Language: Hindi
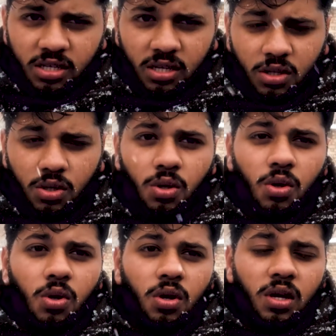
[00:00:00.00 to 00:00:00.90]
जी तो
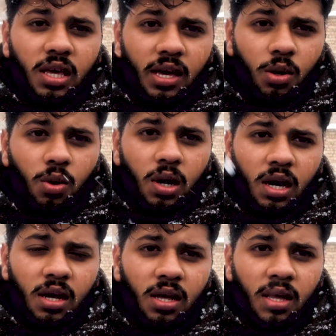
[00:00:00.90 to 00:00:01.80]
ये हुआ
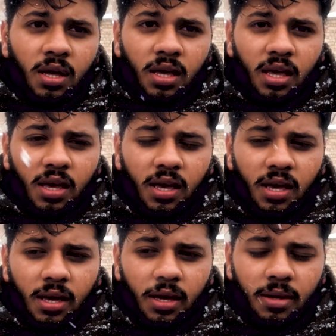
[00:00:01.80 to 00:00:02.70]
कि
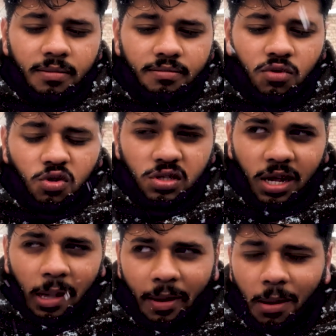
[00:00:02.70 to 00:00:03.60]
उस
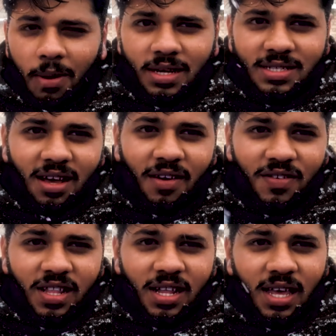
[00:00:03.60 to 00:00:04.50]
टाइम के बाद से
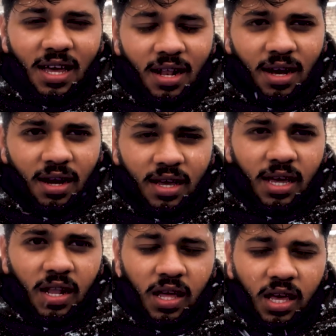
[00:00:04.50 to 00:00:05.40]
काफ़ी देर खेला
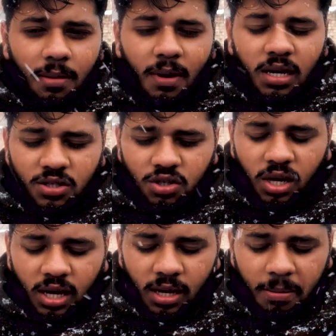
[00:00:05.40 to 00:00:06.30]
खेलने के बाद जो
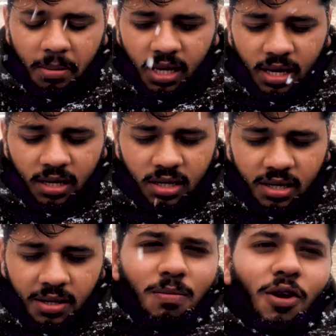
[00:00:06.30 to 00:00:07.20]
है अभी
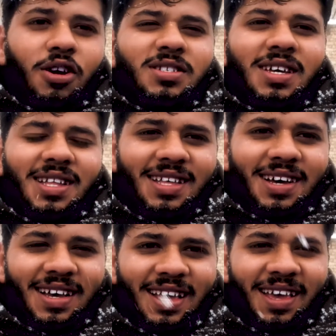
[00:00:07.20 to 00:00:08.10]
बहुत ज़्यादा थक
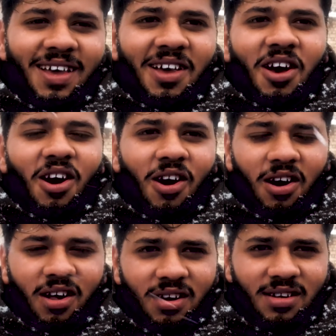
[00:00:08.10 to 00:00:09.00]
गए हैं
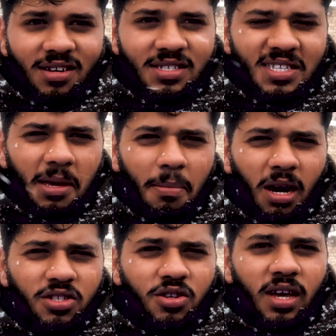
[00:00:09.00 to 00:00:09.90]
और इसके
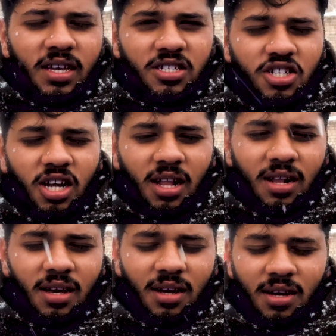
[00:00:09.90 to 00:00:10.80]
बाद जो है इन
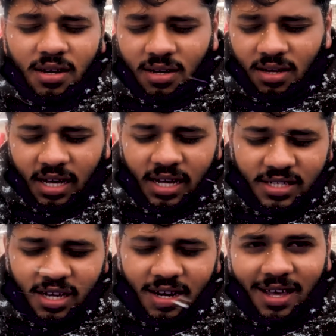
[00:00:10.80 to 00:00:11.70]
घर
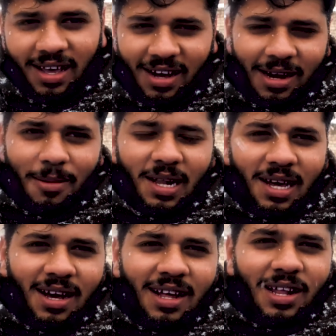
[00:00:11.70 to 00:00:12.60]
जाना है खाना वाना
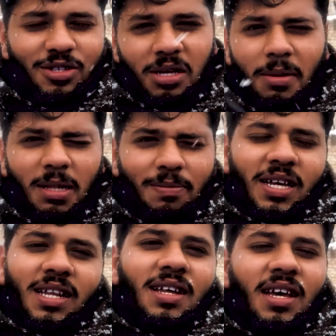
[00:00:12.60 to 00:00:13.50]
खाना है उसके बाद
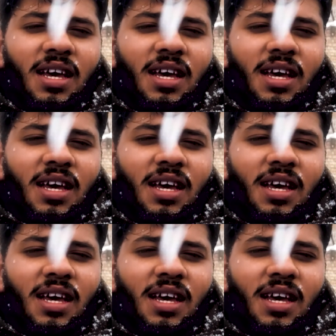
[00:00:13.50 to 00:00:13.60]
फिर